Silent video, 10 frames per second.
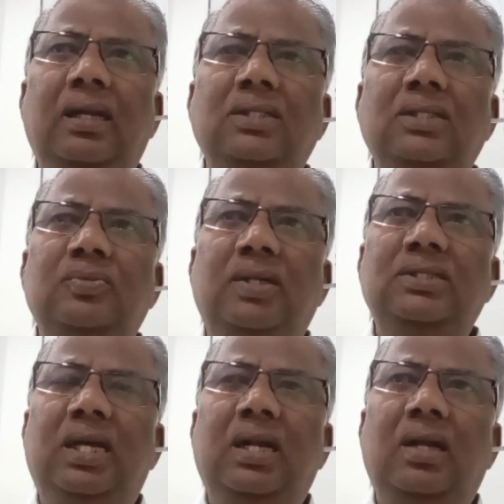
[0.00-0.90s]

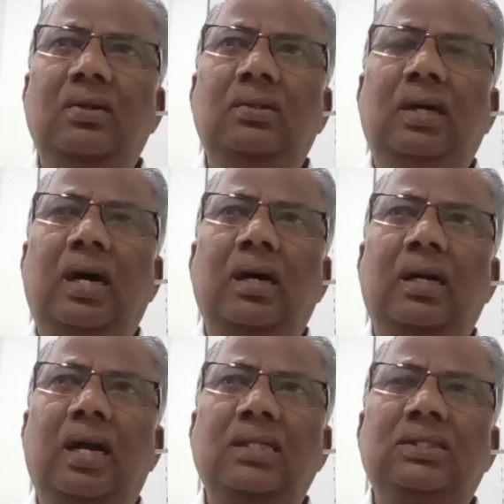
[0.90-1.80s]
శ్మశానాలు
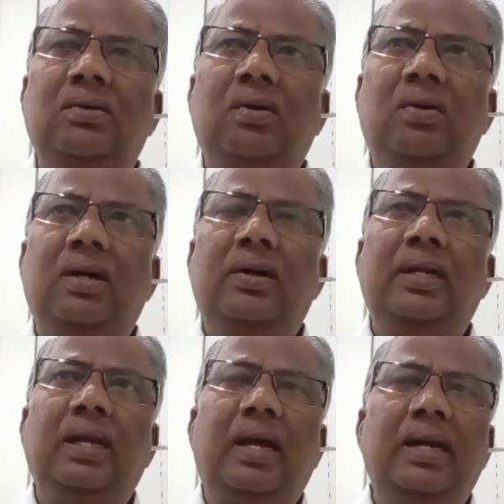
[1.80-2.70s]
రాష్ట్రంలో ఉన్నటువంటి
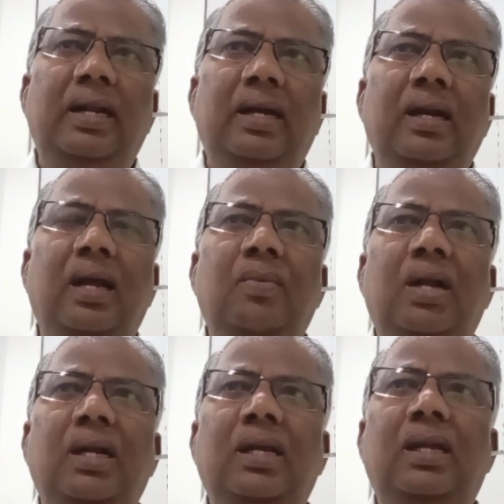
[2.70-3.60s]
అన్ని
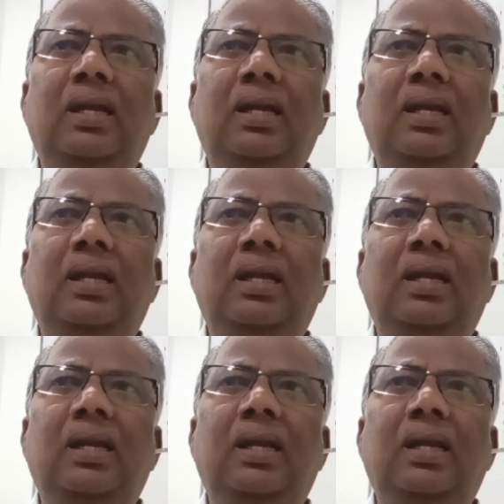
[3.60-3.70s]
గ్రామాలకి